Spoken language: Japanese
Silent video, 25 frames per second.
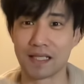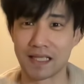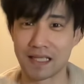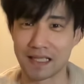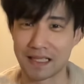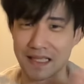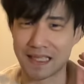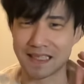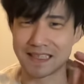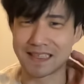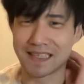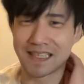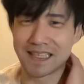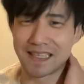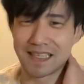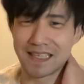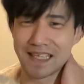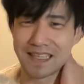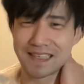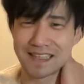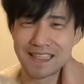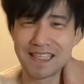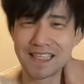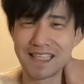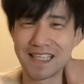う、稼い
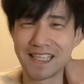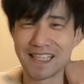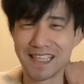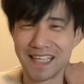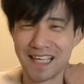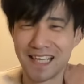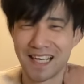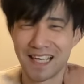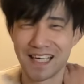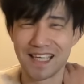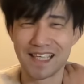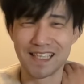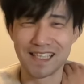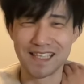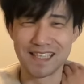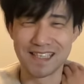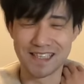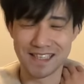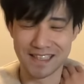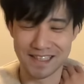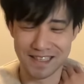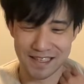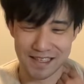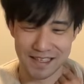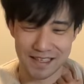だんで、はい、
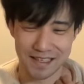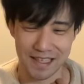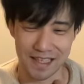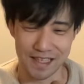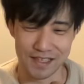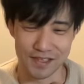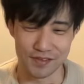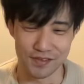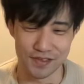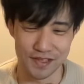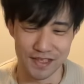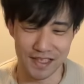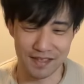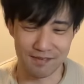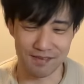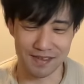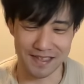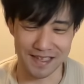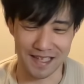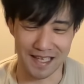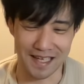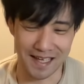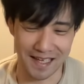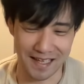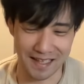石、回収してきまし
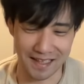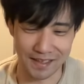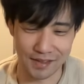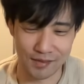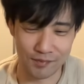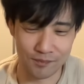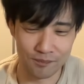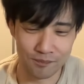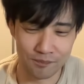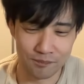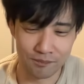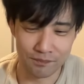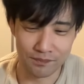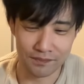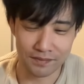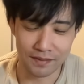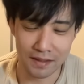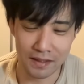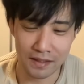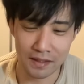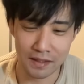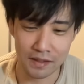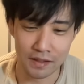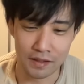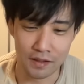た。はい。
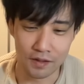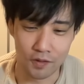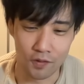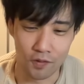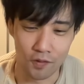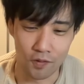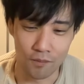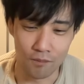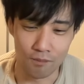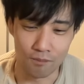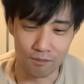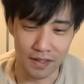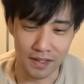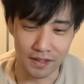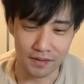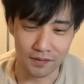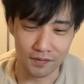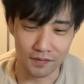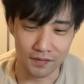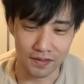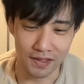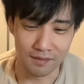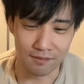本編の方で